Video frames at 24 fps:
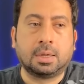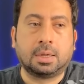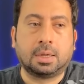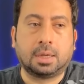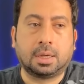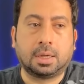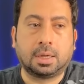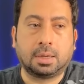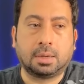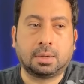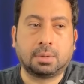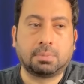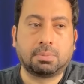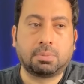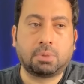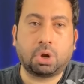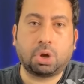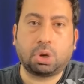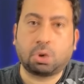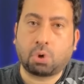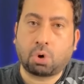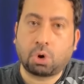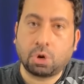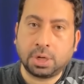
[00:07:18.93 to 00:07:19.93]
E, ee,
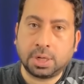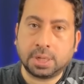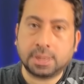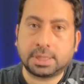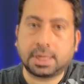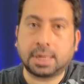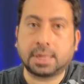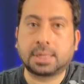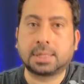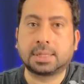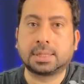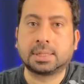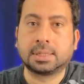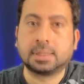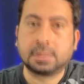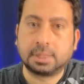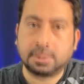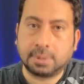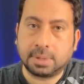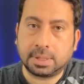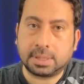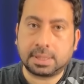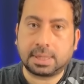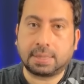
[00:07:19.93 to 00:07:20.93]
böyle oynatarak
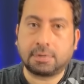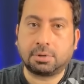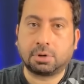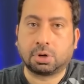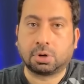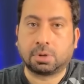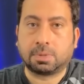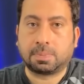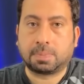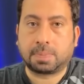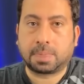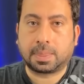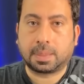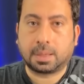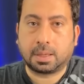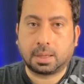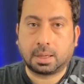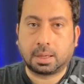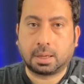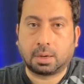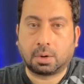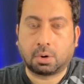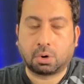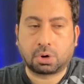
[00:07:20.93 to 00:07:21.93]
ısındırmayı seviyor
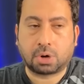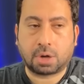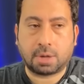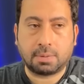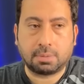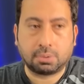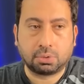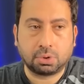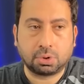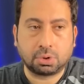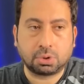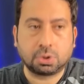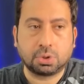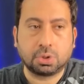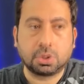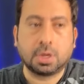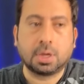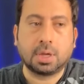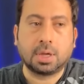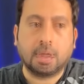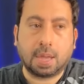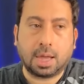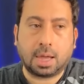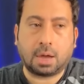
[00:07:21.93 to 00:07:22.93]
e, Okan Buruk.
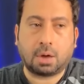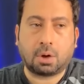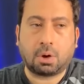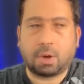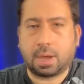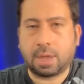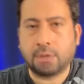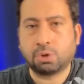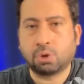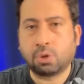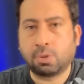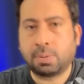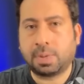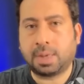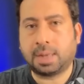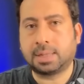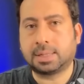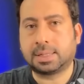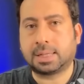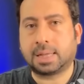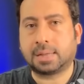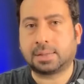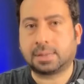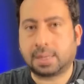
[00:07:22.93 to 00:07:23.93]
E,
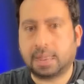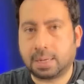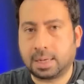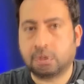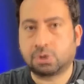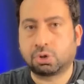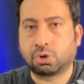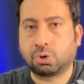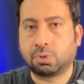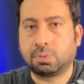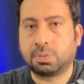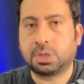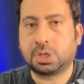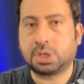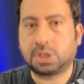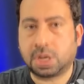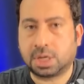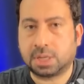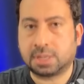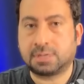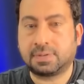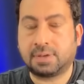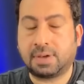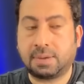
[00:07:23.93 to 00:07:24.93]
Endombele zaten en son 11
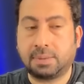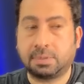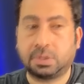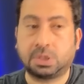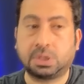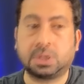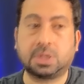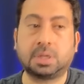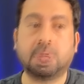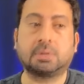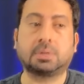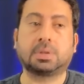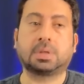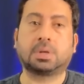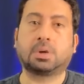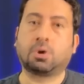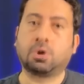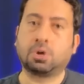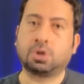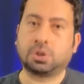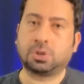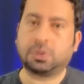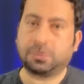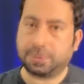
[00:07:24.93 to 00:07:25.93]
şansı vermişti. Ki
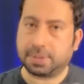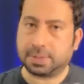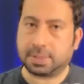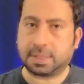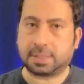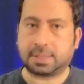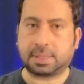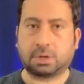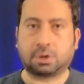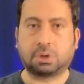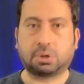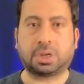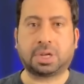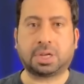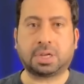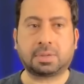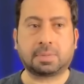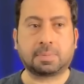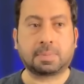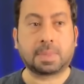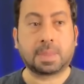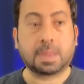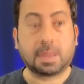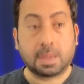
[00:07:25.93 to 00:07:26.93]
oyuncu fiziksel
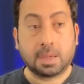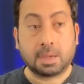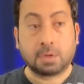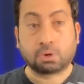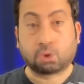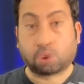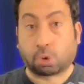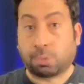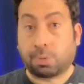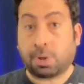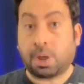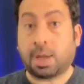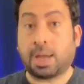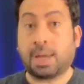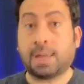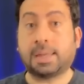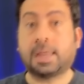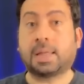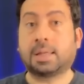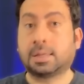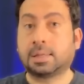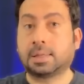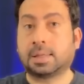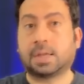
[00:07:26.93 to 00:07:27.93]
olarak topu
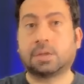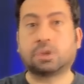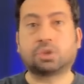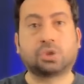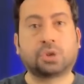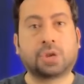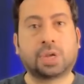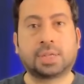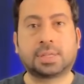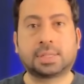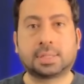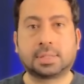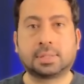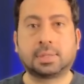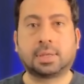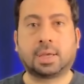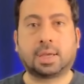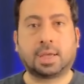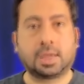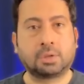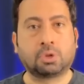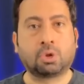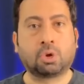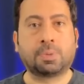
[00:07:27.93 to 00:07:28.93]
ayağına aldıktan sonra
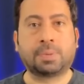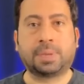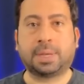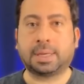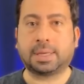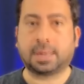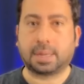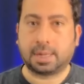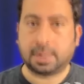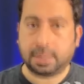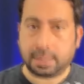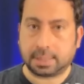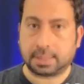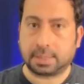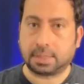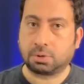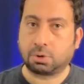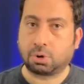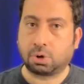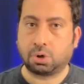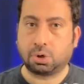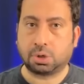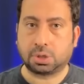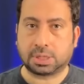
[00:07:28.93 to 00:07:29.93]
aslında Endombele kalitesini
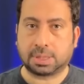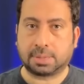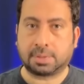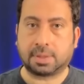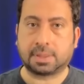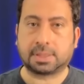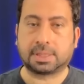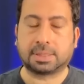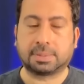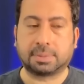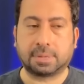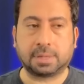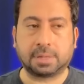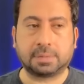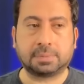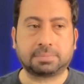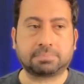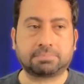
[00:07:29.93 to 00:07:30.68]
gördük zaman zaman.